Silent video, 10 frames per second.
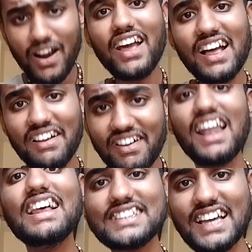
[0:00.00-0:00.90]
ஒழுங்க
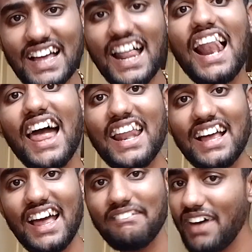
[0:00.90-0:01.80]
வேலை செய்யுங்க நல்லா
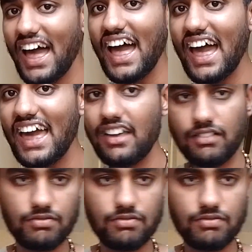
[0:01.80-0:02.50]
இருங்க பாய்